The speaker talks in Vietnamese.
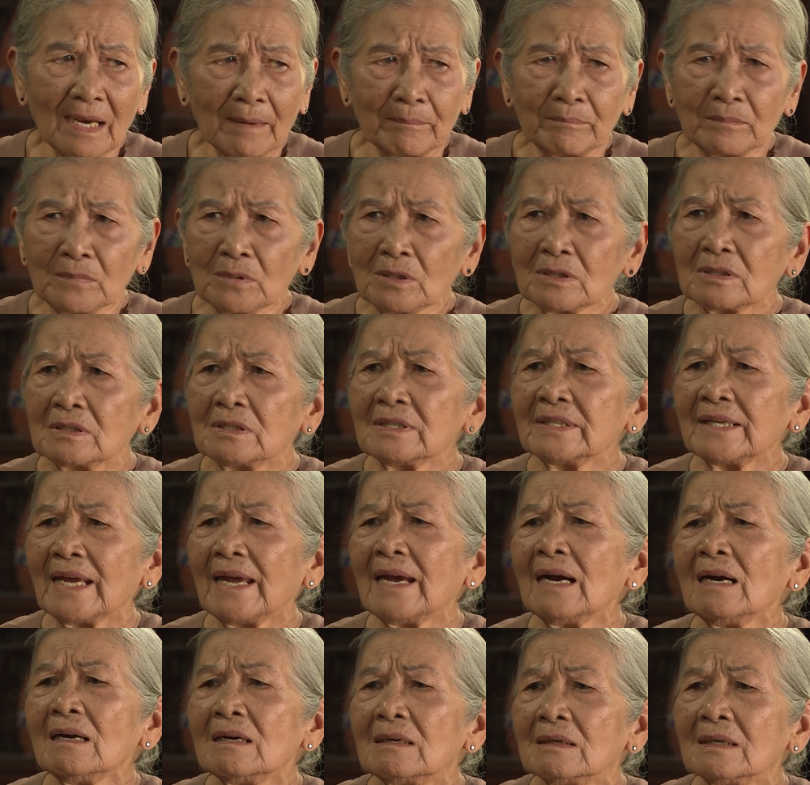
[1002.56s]
chậm nó rửa
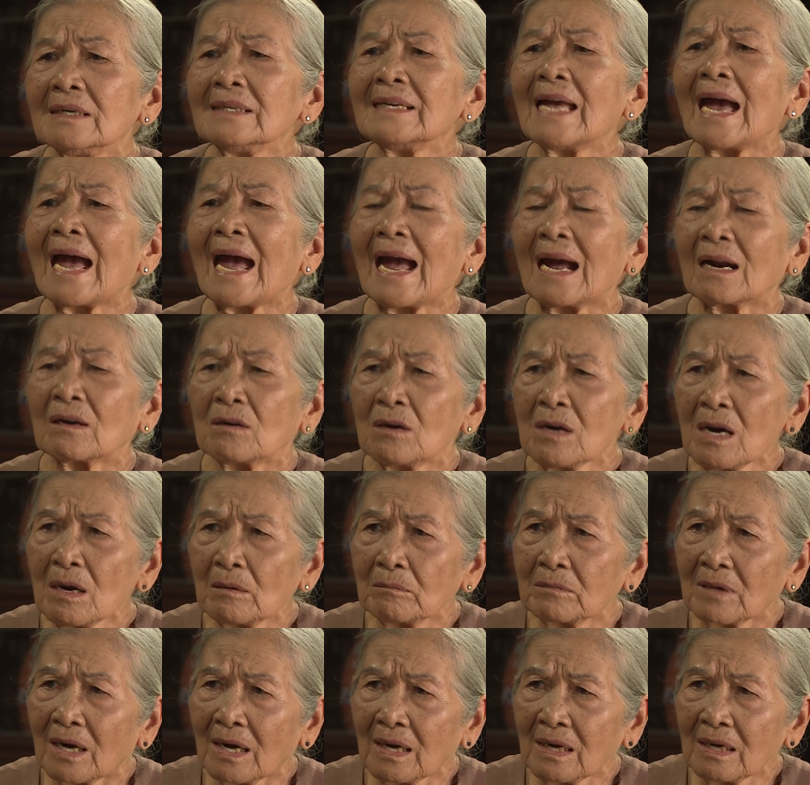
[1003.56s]
chén ở cái nhà hàng đó
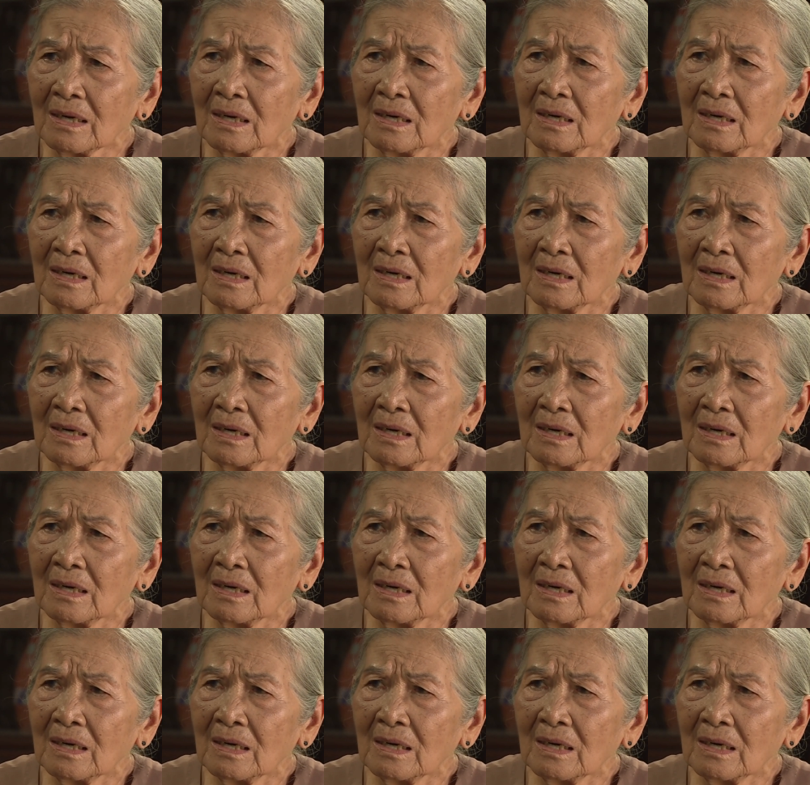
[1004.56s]
không ạ